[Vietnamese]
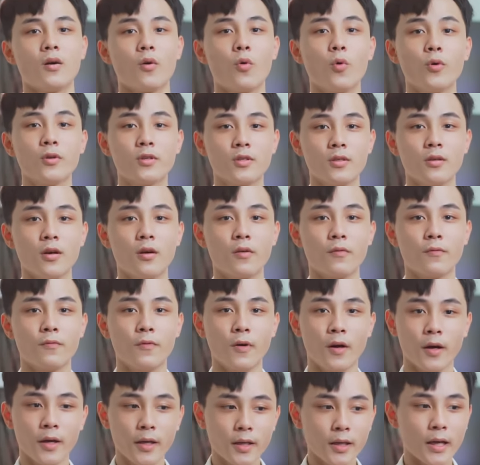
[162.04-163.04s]
môi trường
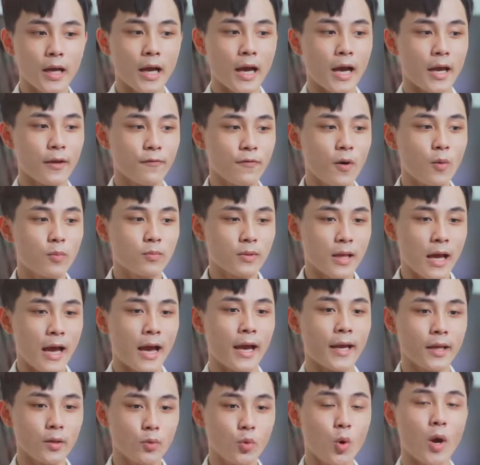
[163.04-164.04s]
với cái phong
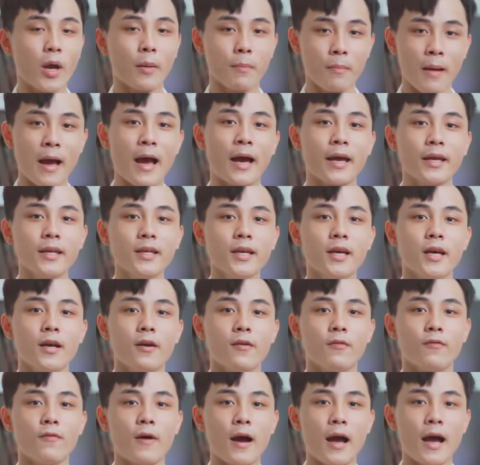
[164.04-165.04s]
thái thoải mái
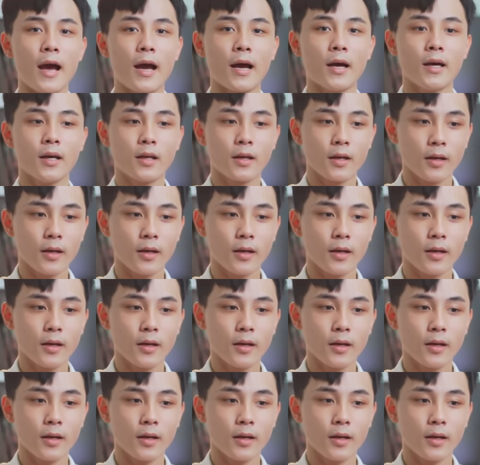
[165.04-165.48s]
và